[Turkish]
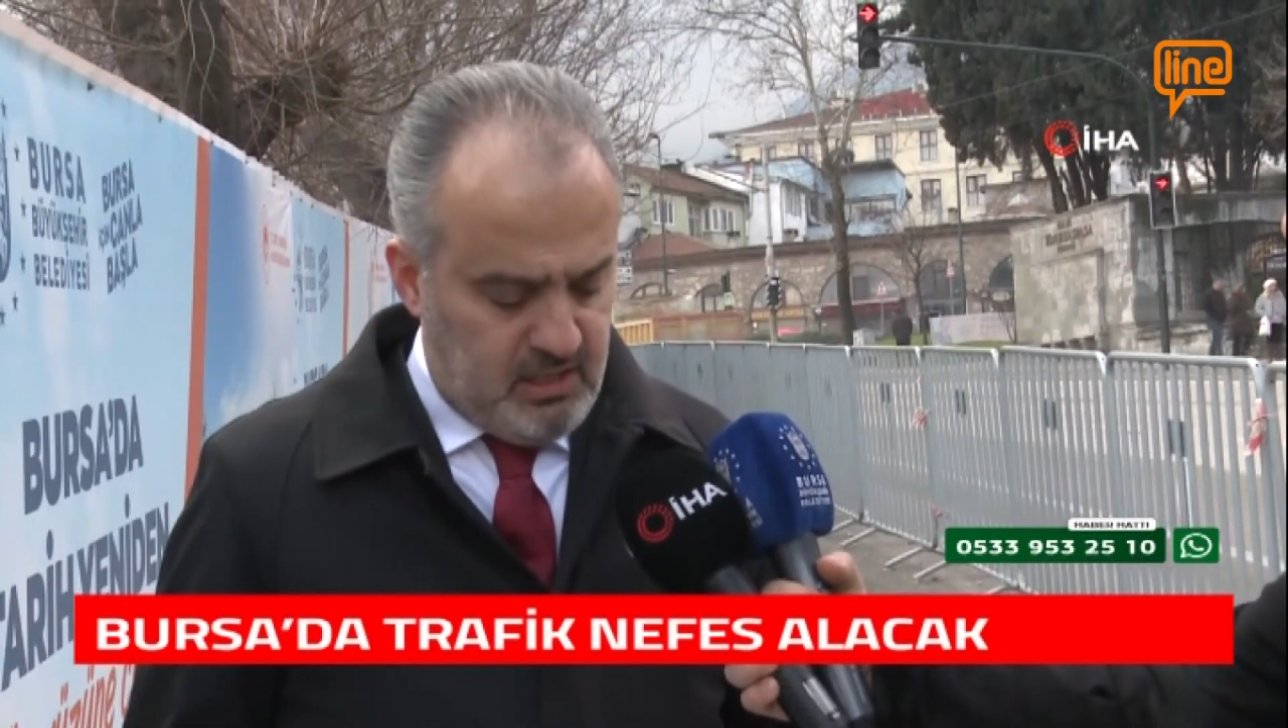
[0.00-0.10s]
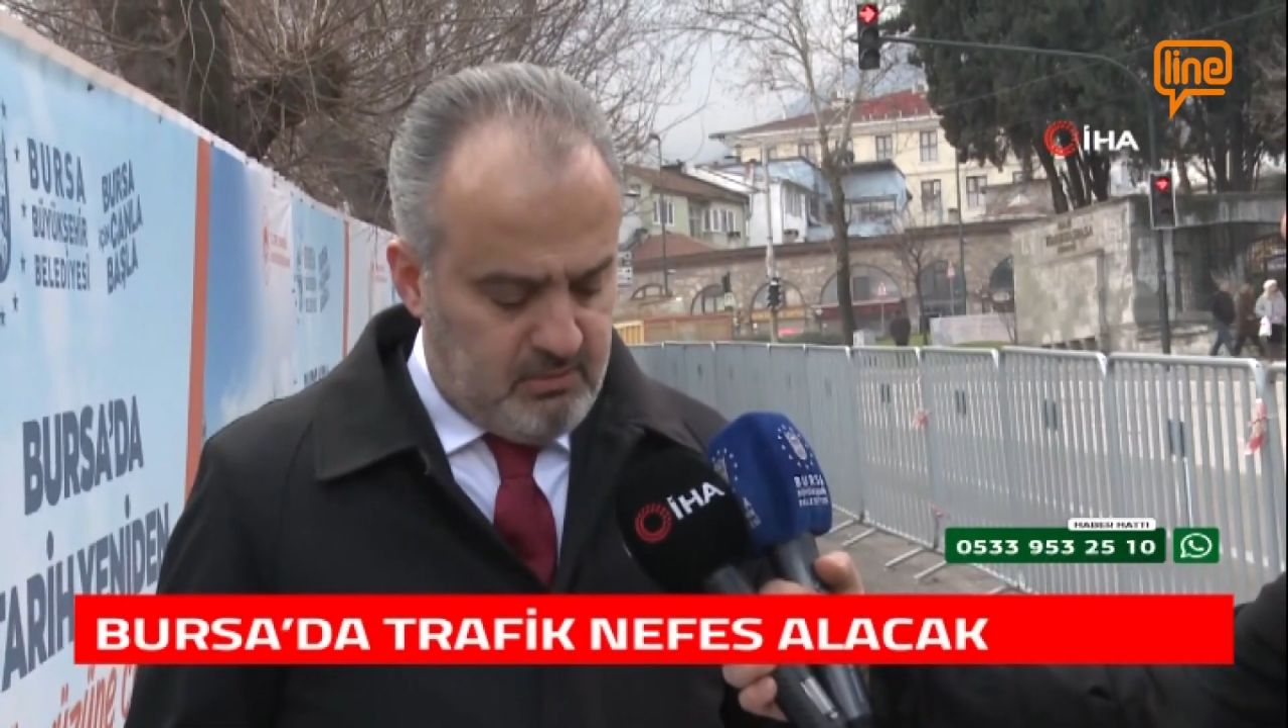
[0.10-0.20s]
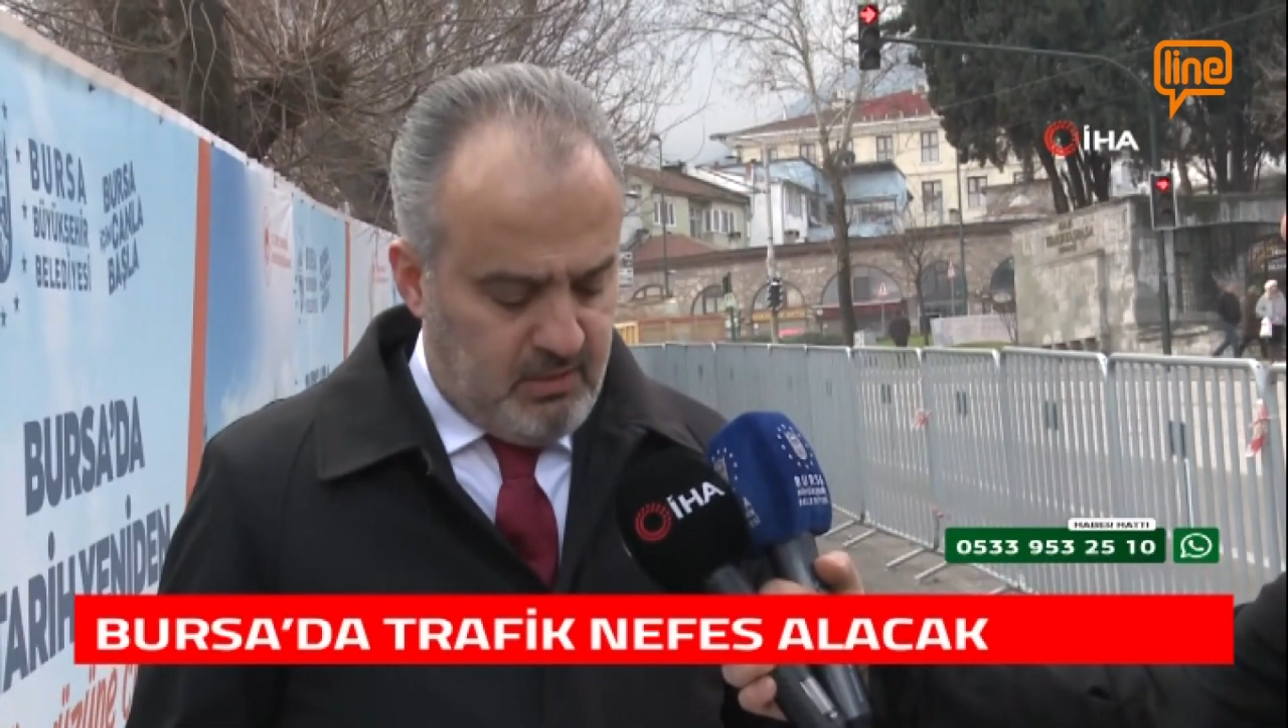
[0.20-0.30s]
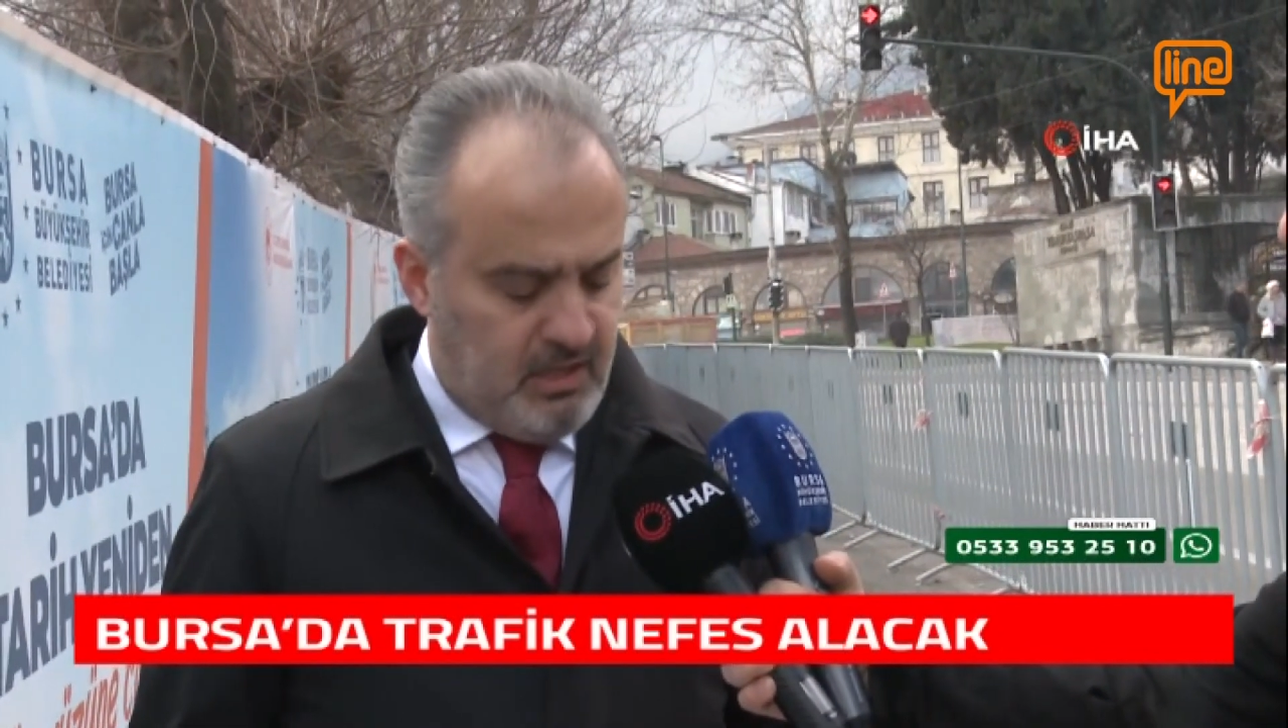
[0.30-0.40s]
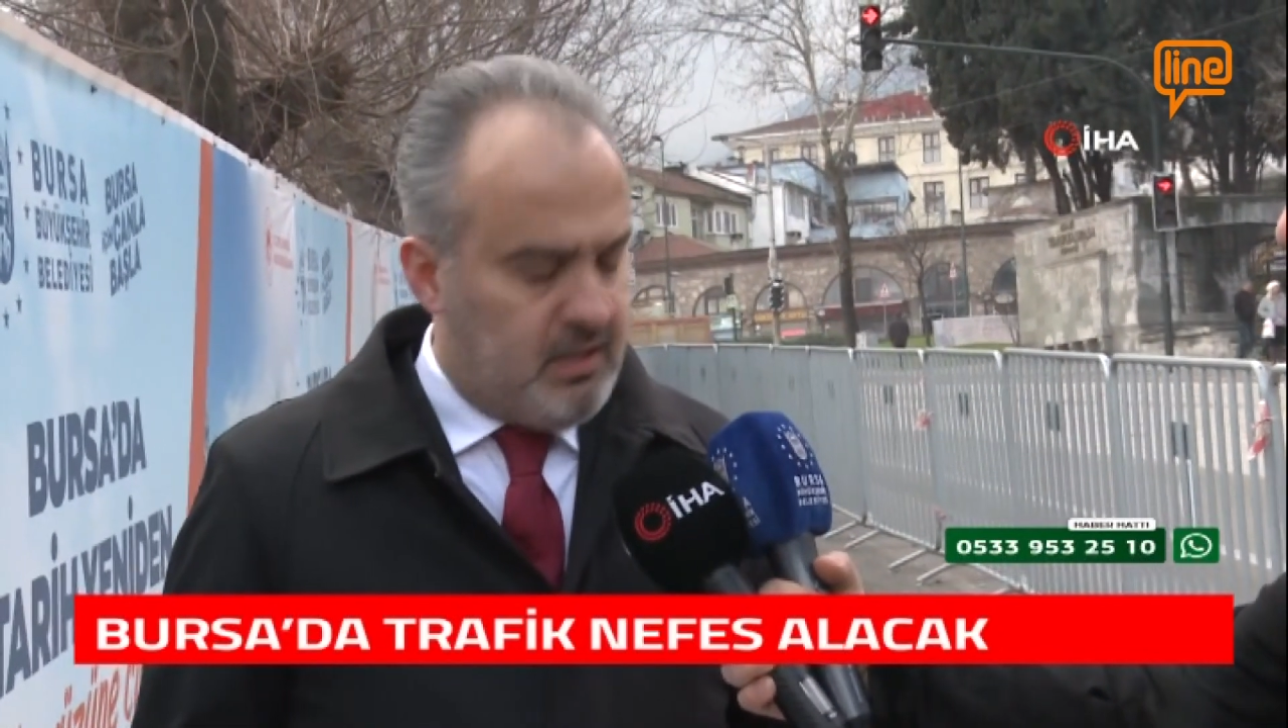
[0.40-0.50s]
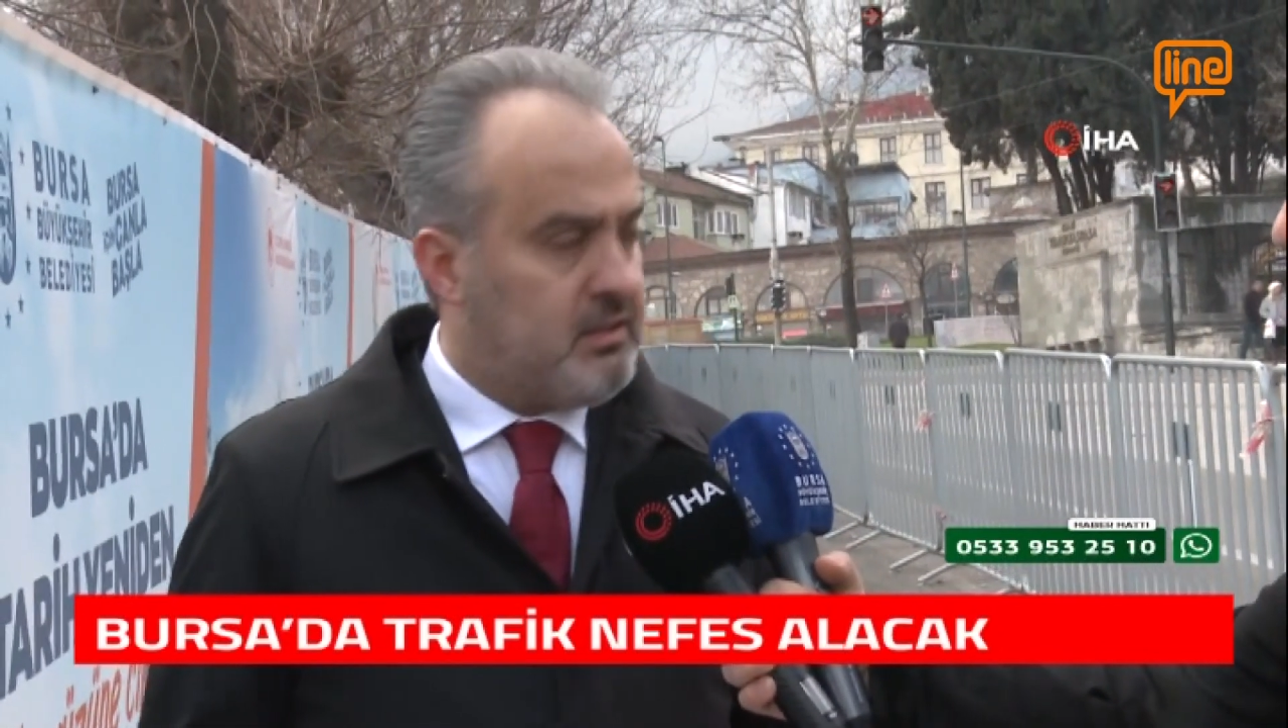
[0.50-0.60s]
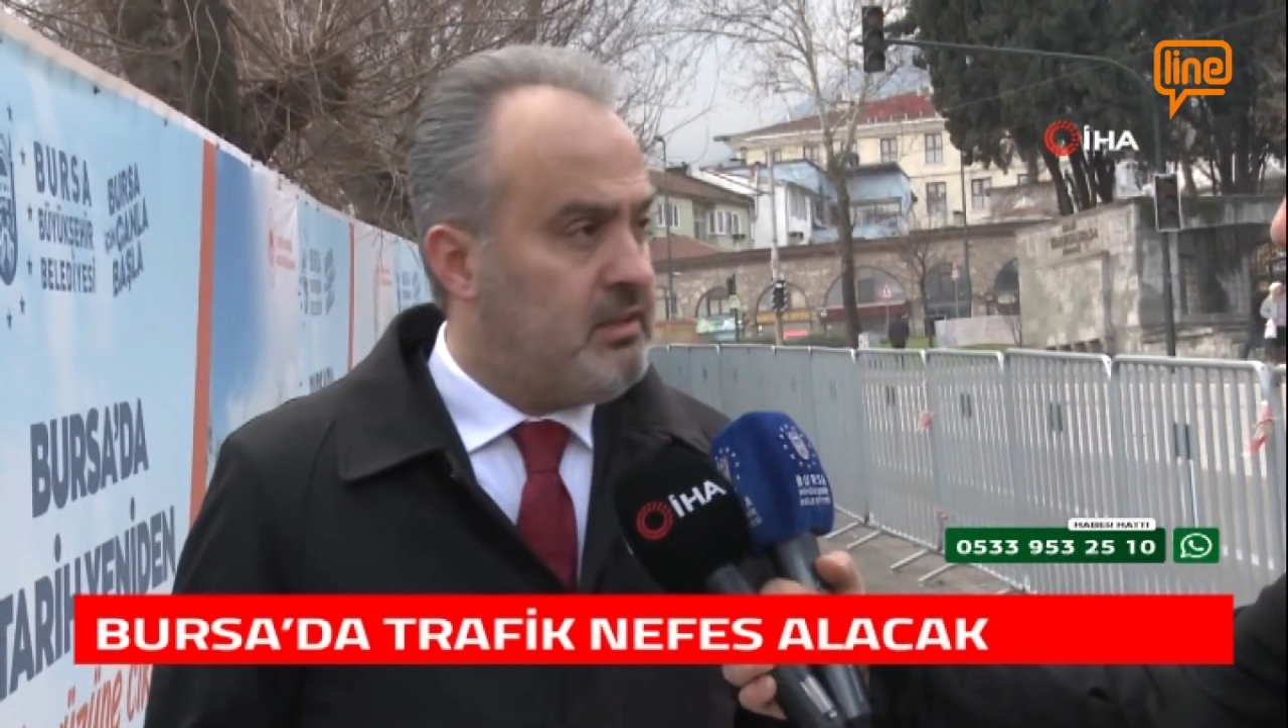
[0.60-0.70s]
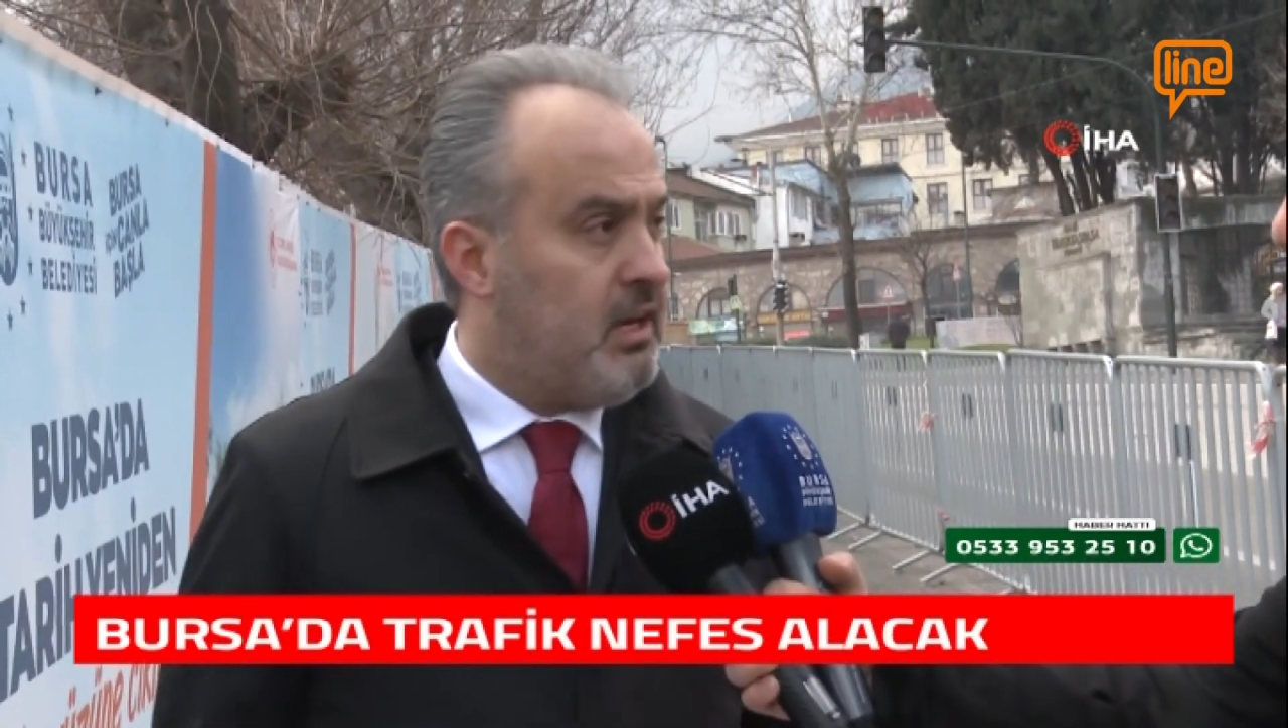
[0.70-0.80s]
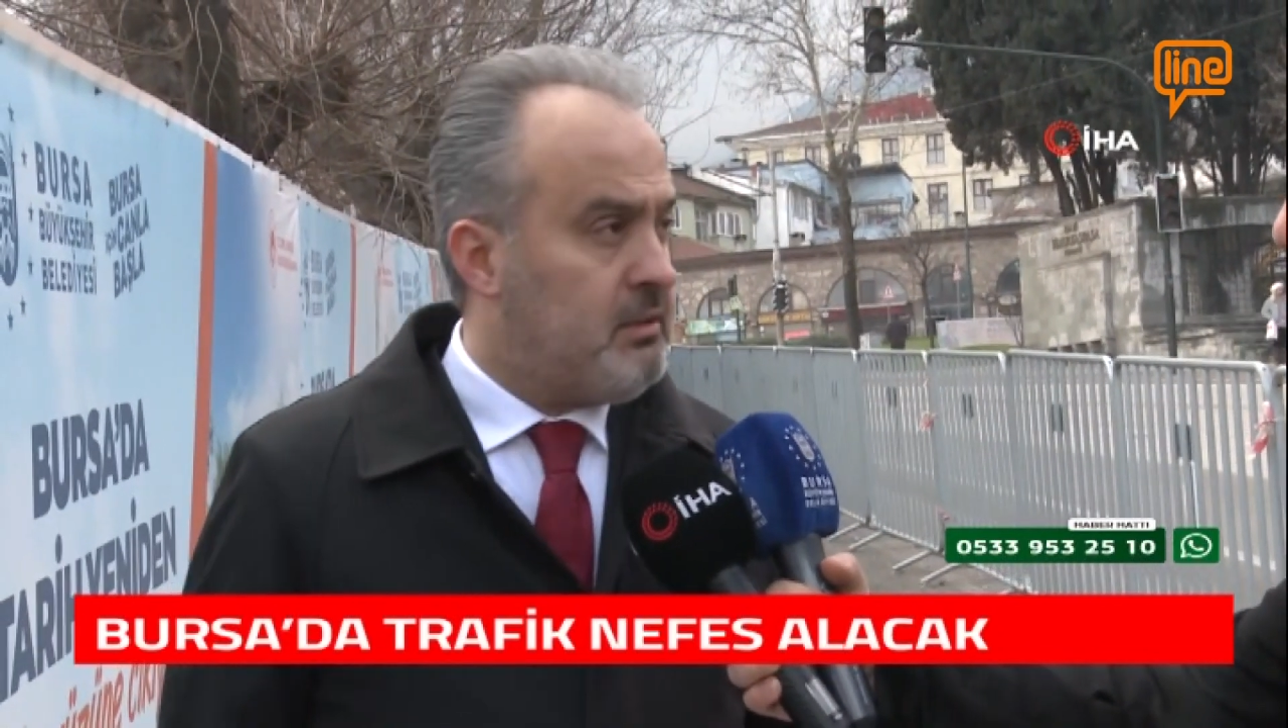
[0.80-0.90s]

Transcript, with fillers: İmalatında